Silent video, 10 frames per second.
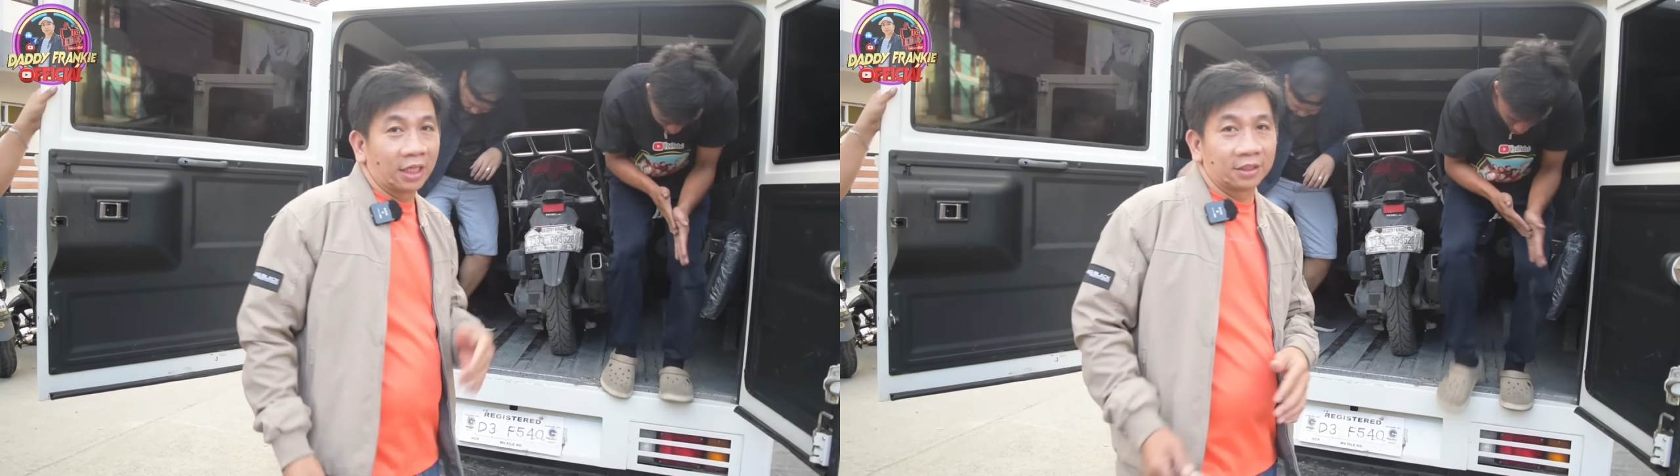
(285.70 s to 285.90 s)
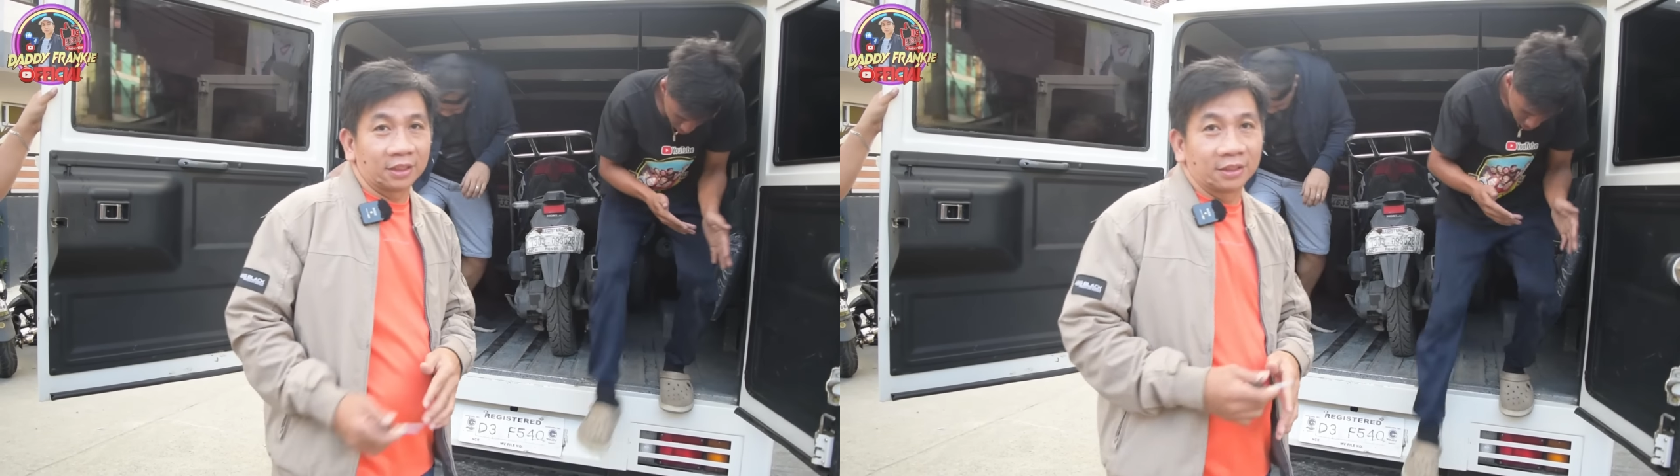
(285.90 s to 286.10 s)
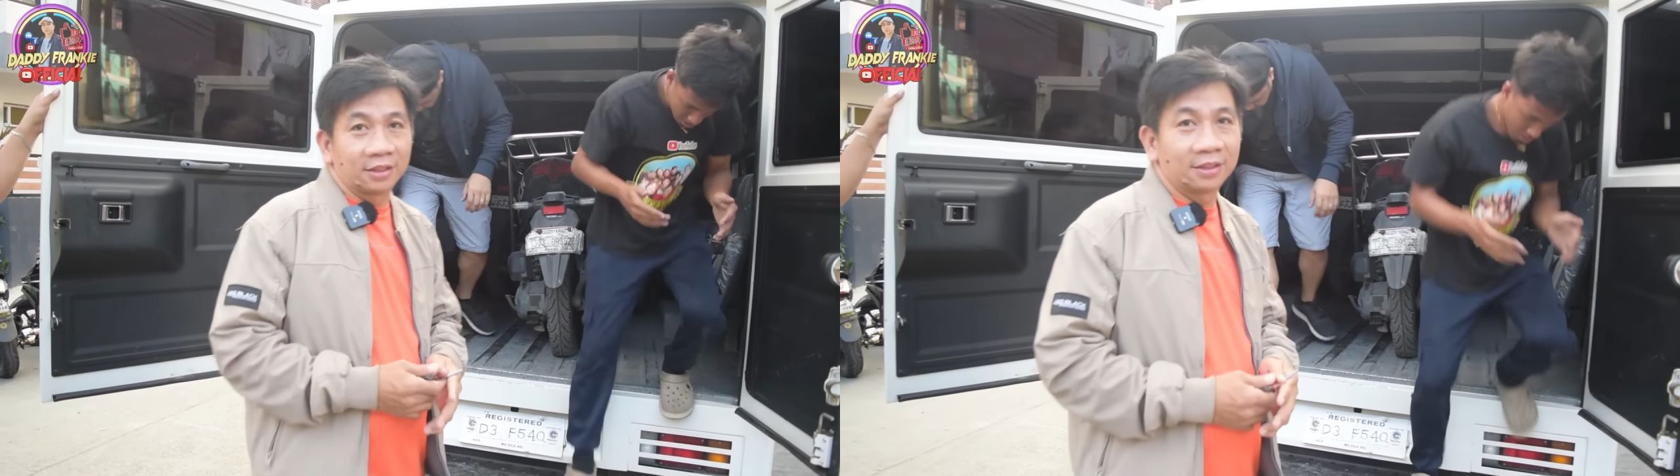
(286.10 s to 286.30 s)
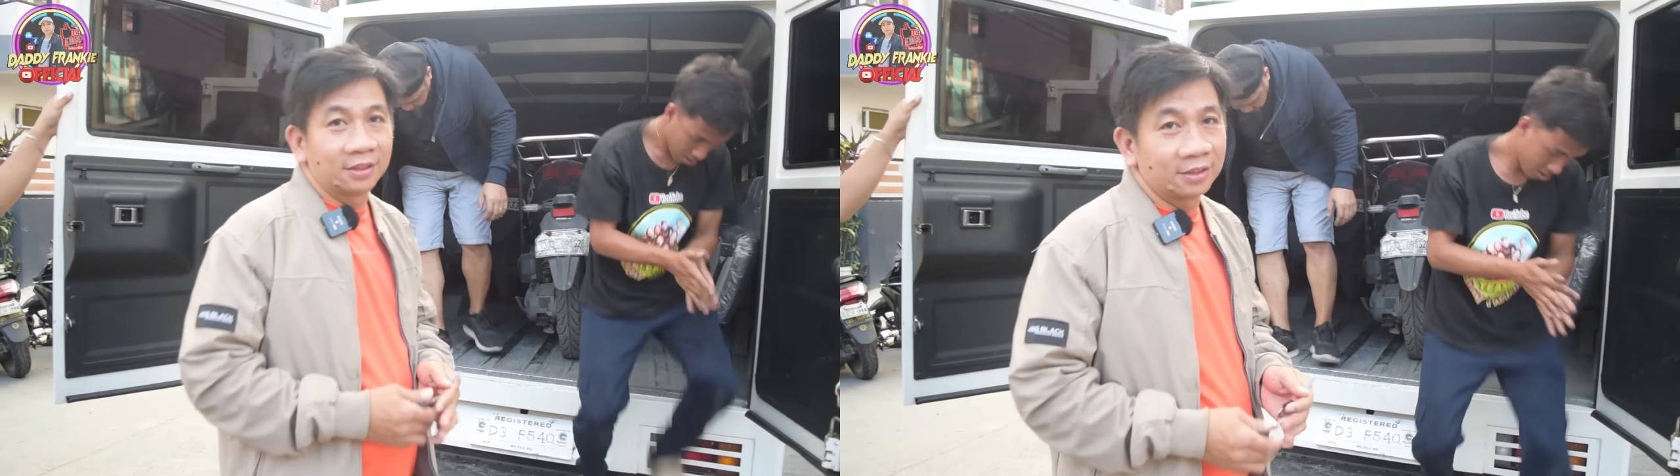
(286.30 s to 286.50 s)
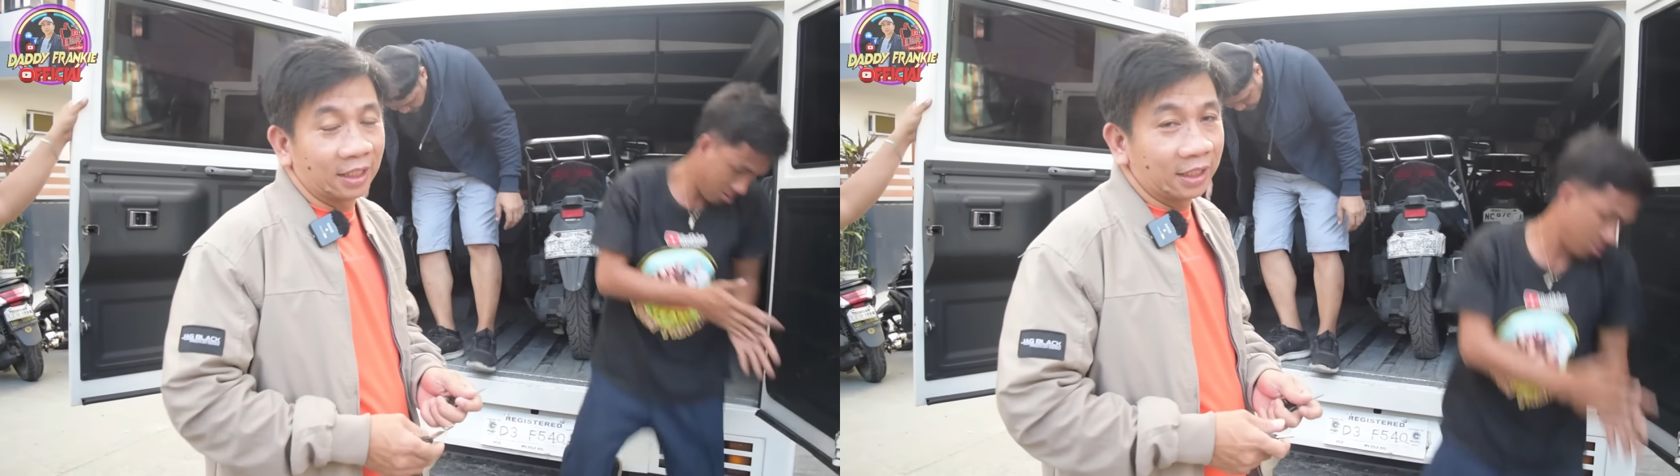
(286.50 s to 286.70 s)
natin.
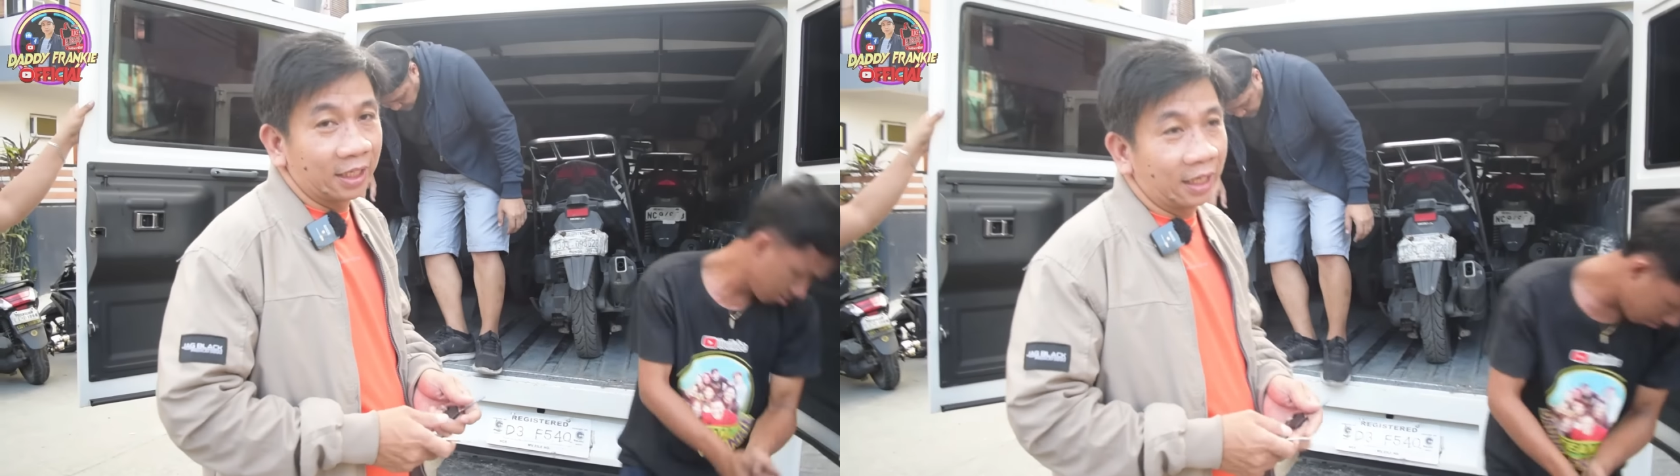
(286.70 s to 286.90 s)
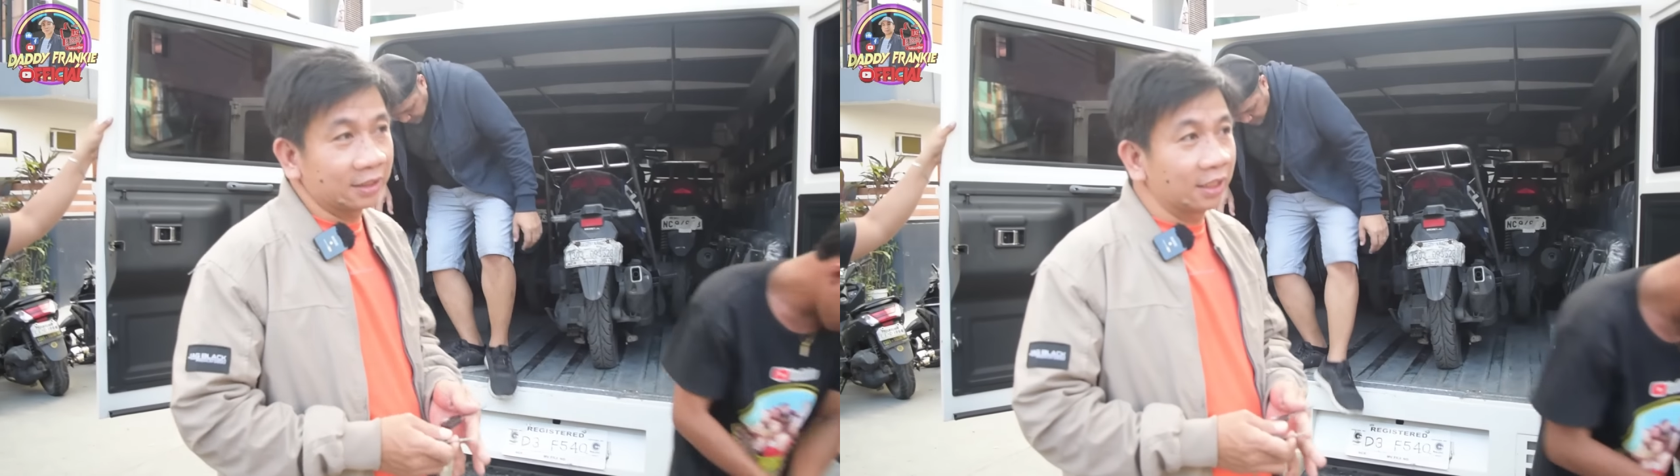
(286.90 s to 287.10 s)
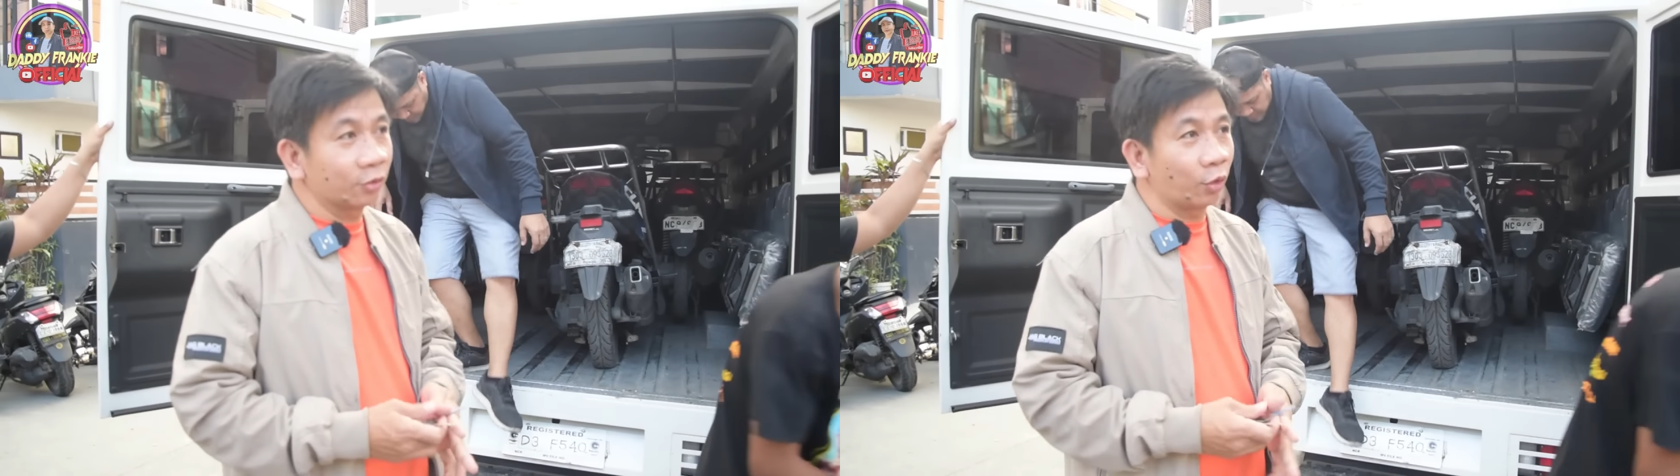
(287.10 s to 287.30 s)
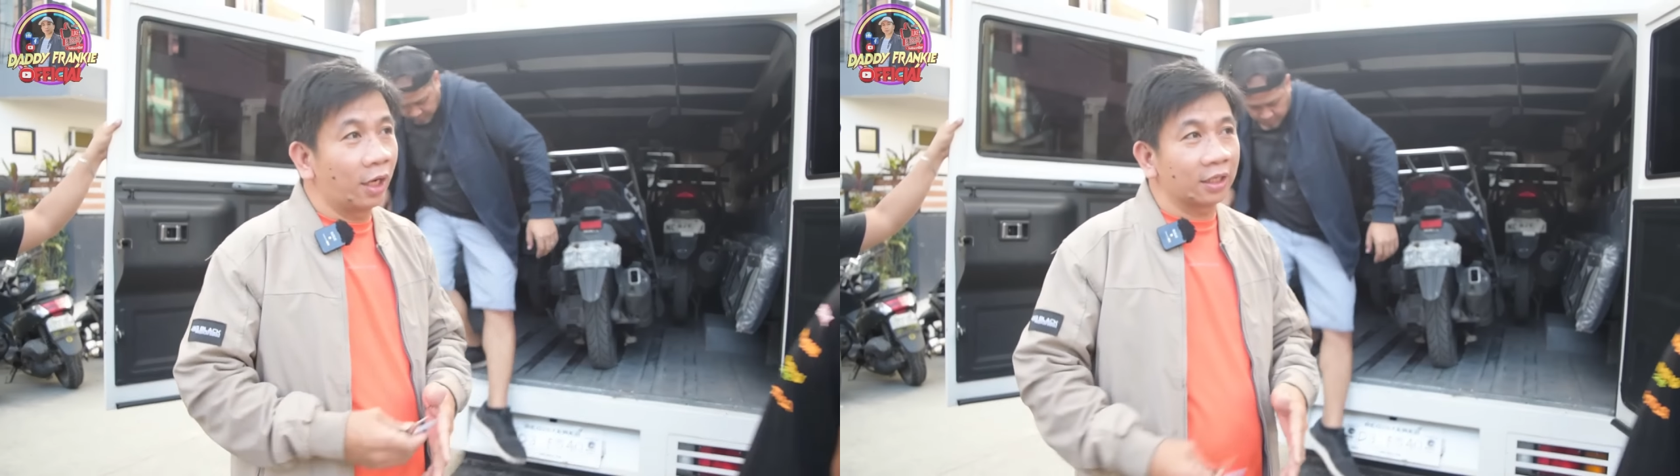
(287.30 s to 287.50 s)
Tignan natin kung